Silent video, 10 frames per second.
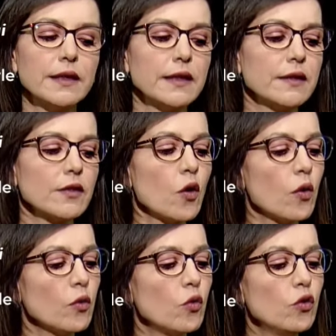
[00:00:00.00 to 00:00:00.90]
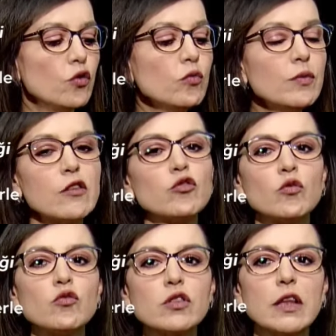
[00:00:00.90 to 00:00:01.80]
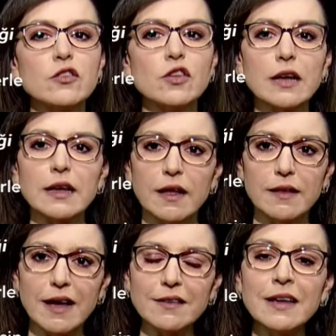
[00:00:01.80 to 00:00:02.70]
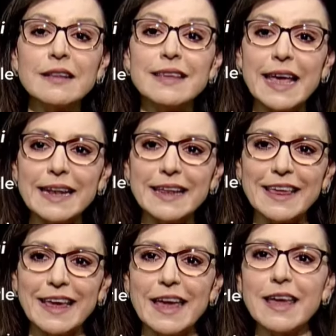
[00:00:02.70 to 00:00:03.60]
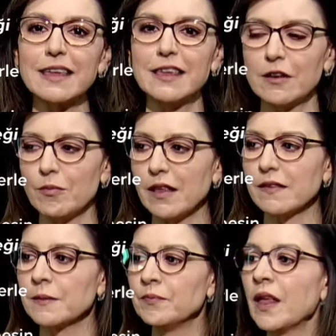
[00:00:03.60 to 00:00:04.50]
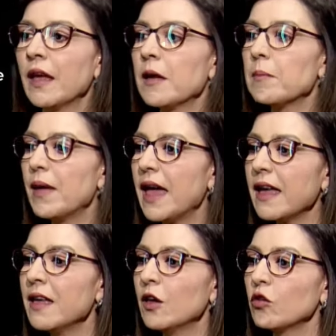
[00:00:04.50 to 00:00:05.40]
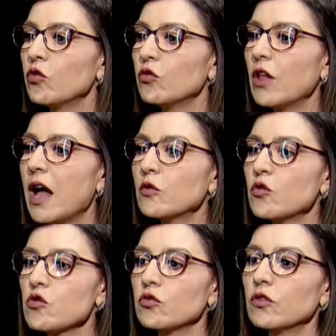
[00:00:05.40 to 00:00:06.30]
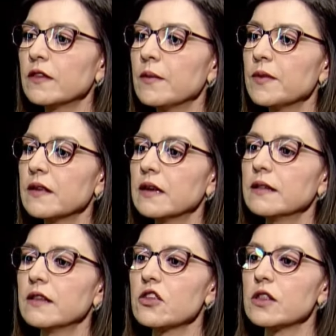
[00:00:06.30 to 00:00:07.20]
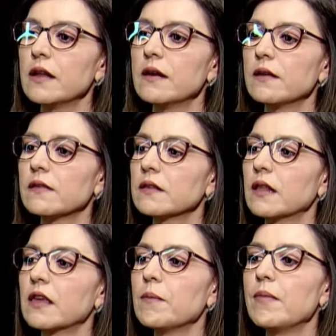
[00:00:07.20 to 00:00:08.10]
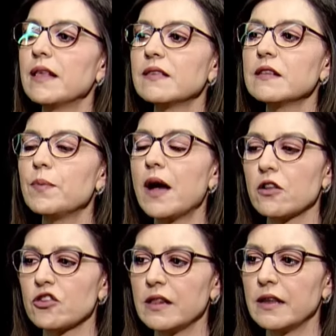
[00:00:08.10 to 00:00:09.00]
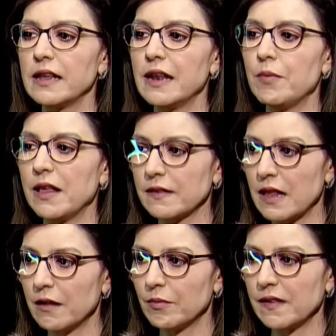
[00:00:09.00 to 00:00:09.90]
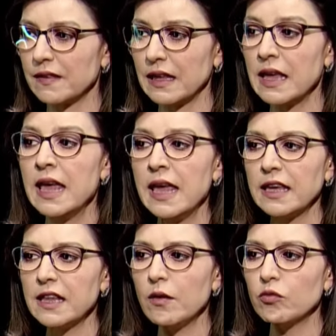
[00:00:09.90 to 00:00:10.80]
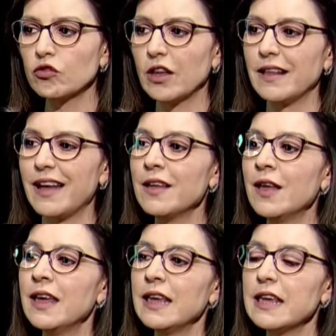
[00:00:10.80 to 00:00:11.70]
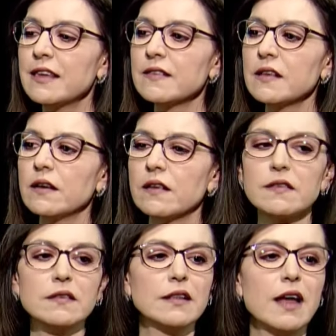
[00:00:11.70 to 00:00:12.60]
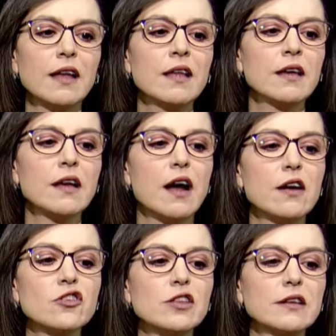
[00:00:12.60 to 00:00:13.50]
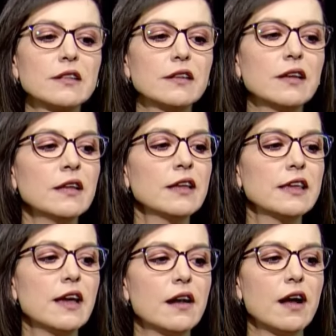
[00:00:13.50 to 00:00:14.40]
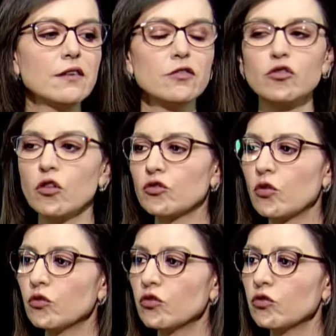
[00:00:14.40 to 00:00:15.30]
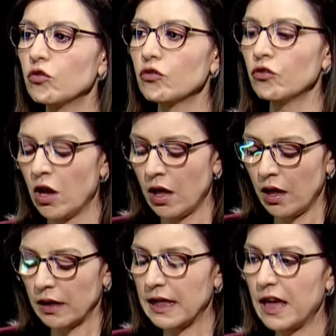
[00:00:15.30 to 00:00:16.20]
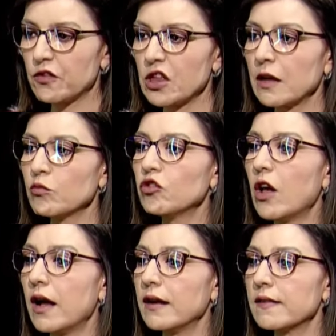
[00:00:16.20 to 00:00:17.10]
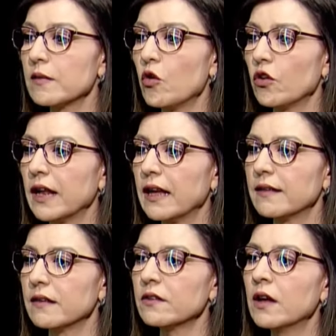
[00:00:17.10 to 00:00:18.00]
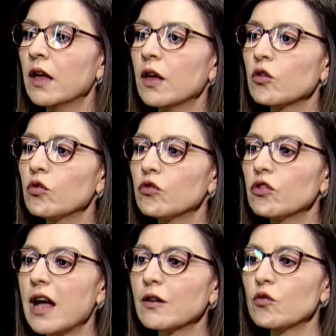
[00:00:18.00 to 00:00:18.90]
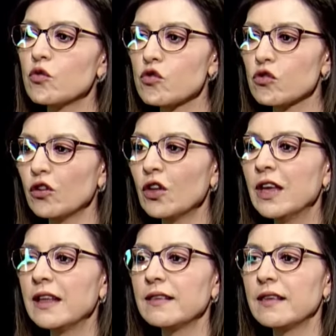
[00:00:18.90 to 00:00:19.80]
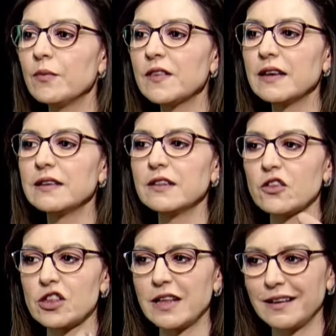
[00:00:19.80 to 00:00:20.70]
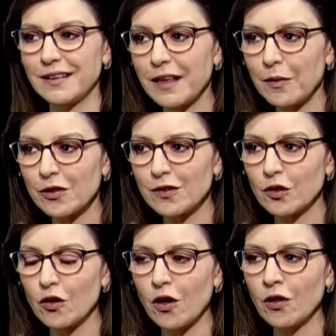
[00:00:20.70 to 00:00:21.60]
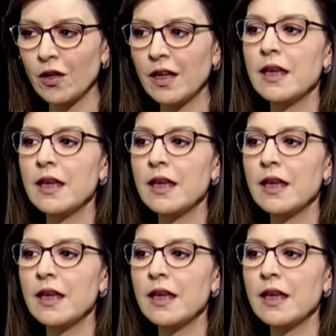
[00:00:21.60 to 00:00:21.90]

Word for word: e, ölümle sonuçlanacak kadar tehlikeye girmez. B kürdan kuşunun timsahın dişleri arasındaki besin parçalarıyla beslenmesi yine burada da ikisi arasında karşılıklı yarar söz konusudur. Gevşek mutualizm örneğidir. Kürdan kuşu timsahın dişlerini temizliyor,